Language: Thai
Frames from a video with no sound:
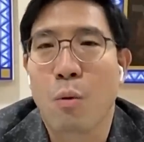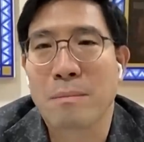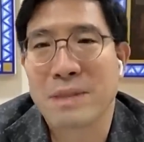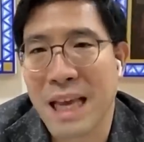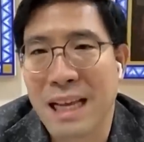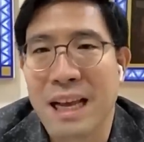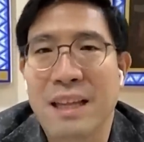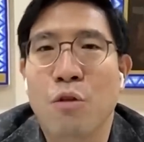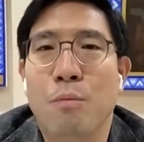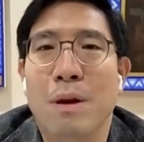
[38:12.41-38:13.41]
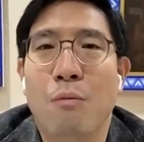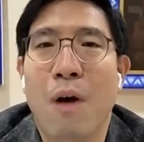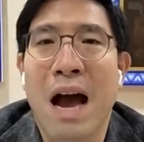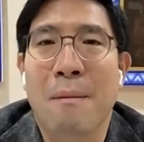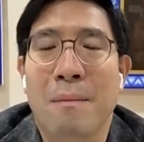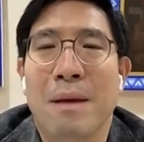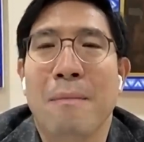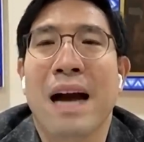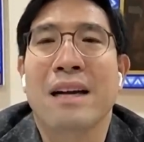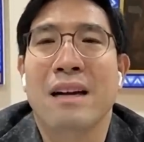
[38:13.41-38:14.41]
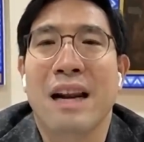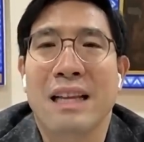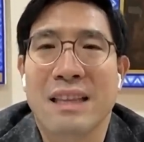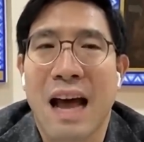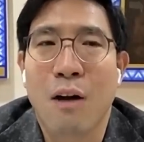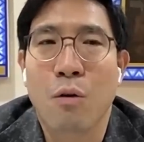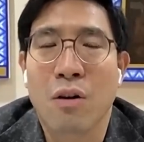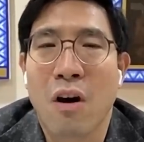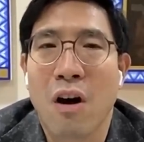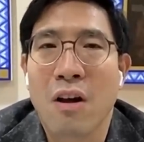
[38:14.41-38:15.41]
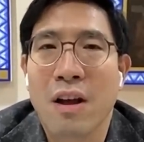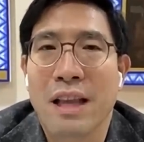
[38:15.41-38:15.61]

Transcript: ความเสี่ยงอย่างที่คุณบิ่มว่ามันมีมากขึ้นอะไรต่างๆคนก็